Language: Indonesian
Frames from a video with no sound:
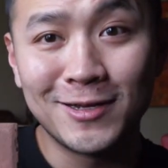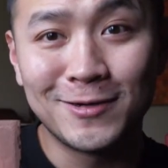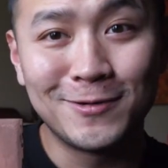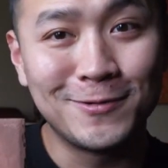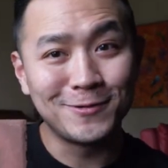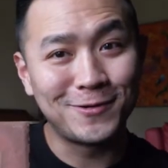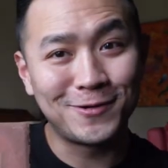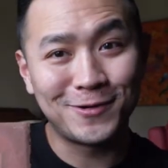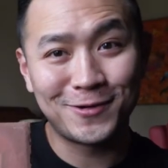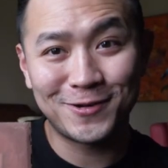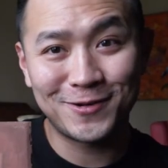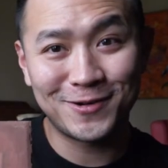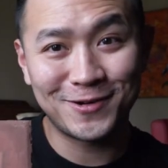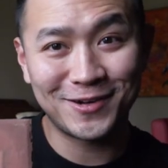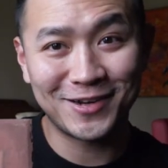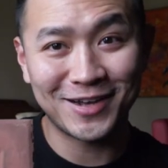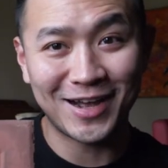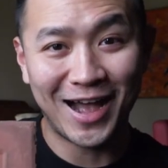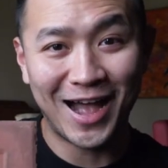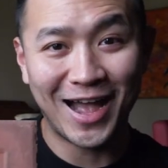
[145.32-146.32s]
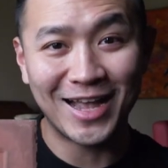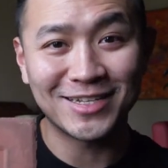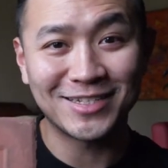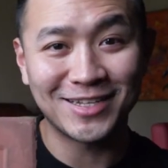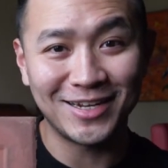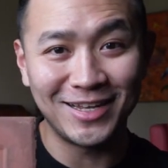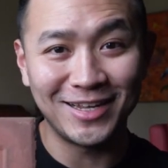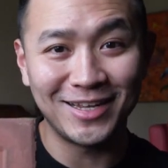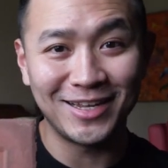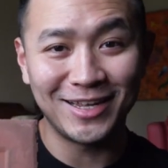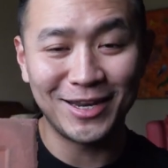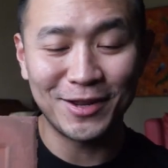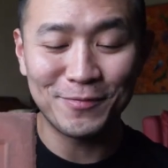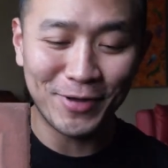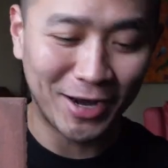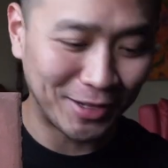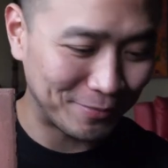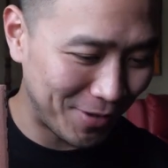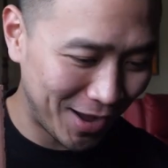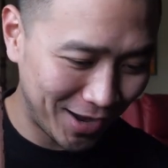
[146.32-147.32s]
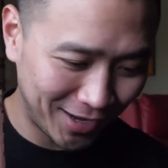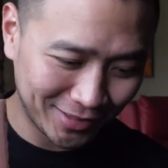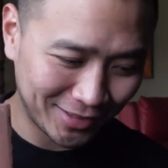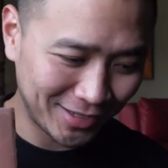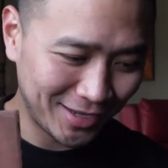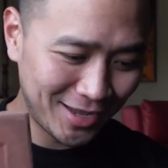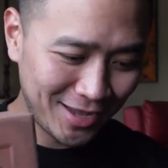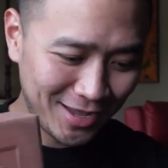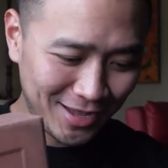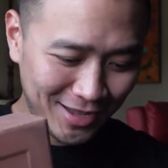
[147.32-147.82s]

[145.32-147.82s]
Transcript: Uh, asli ini berat banget.